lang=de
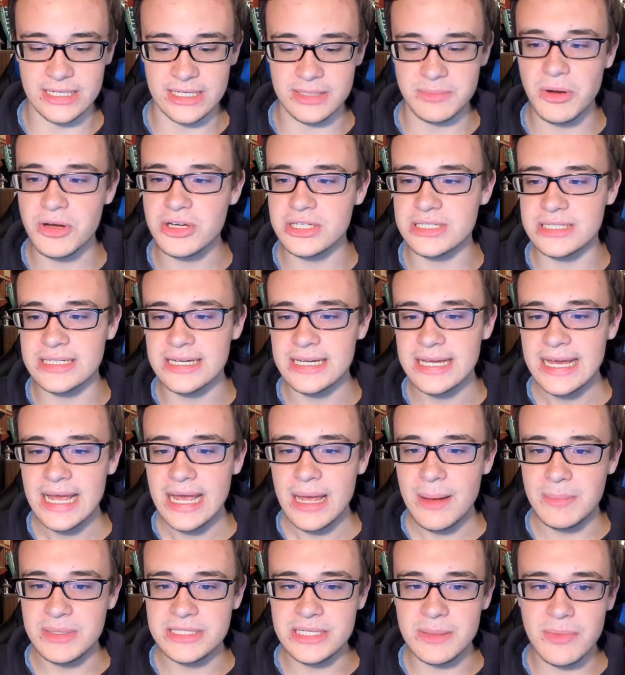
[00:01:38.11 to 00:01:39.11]
Ich möchte möchte
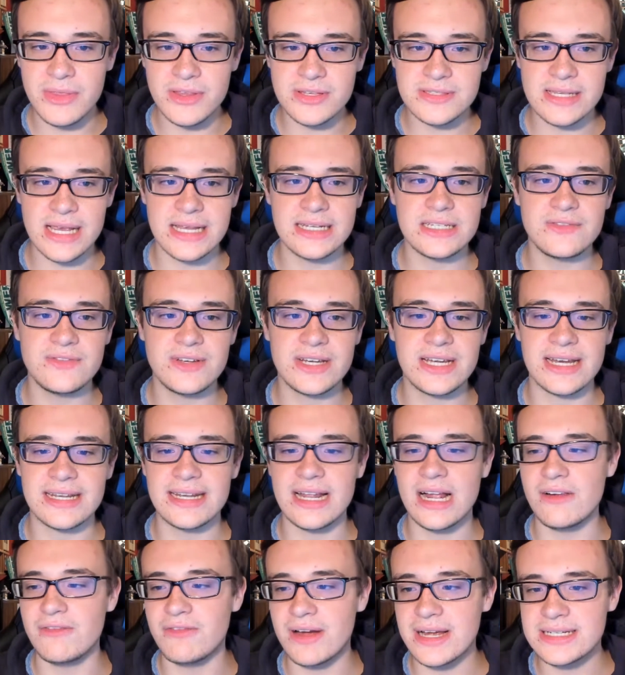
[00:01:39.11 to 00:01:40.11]
mit dem The
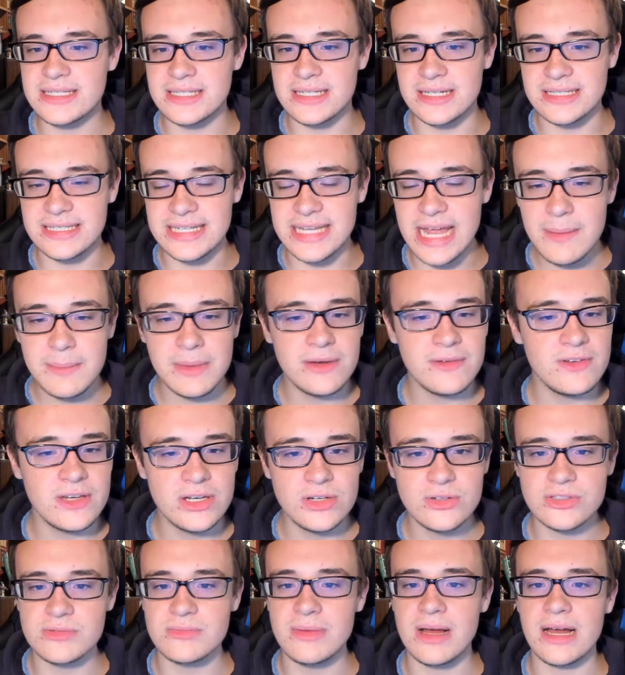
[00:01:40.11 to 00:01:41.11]
Scientific-Kanal weiterhin
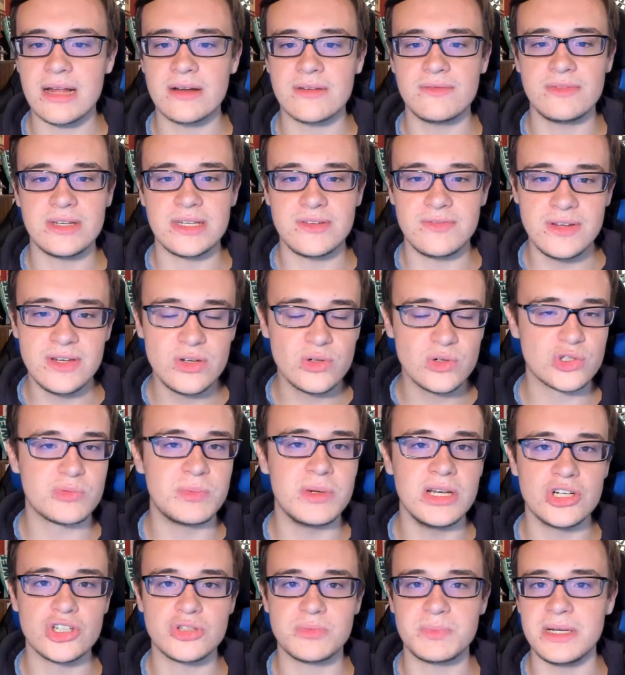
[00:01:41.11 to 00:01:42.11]
Gaming-Videos machen, wie ich
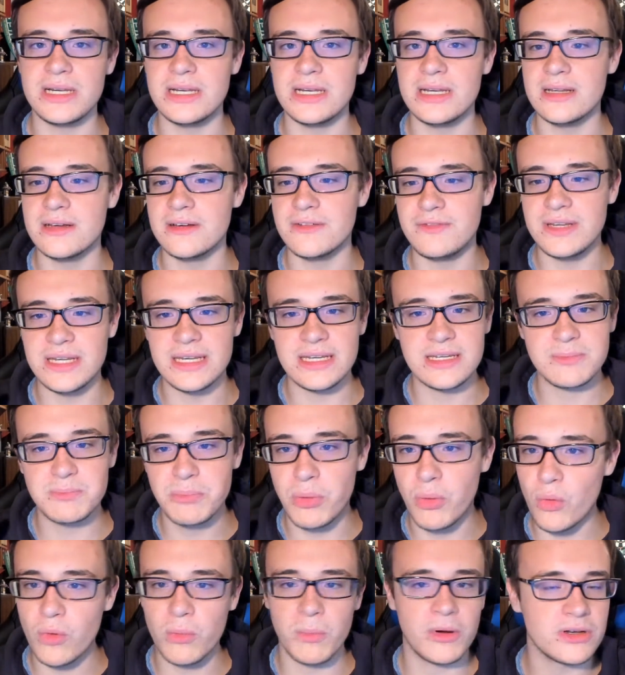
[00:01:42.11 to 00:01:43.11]
Videospiele spiele, wie ich
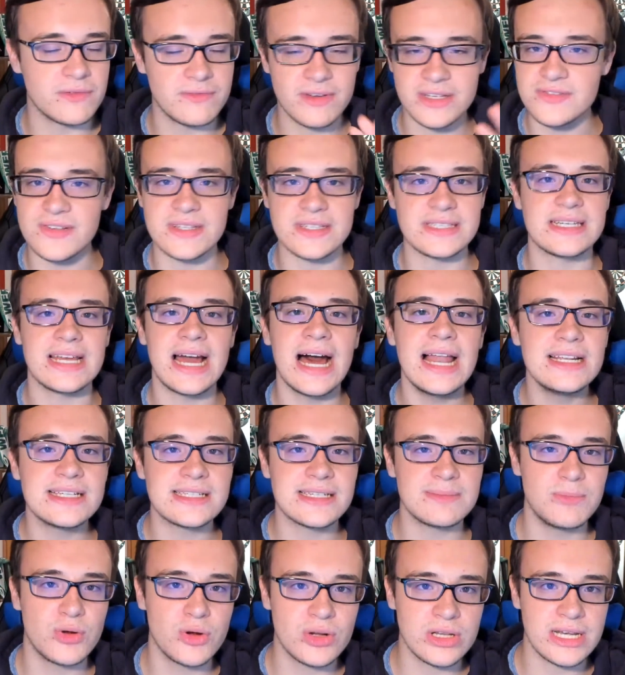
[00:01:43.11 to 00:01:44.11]
Pokémon, was weiß ich,
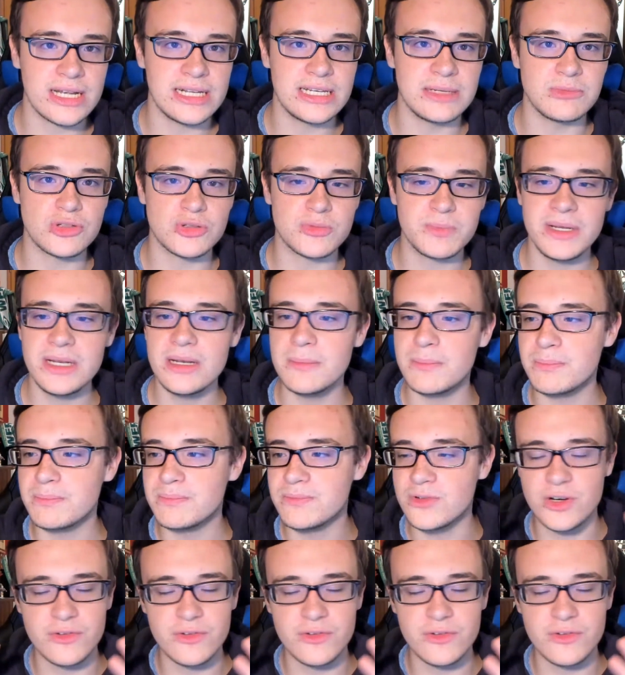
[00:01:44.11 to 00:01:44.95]
alles mögliche, halt eben Spiele,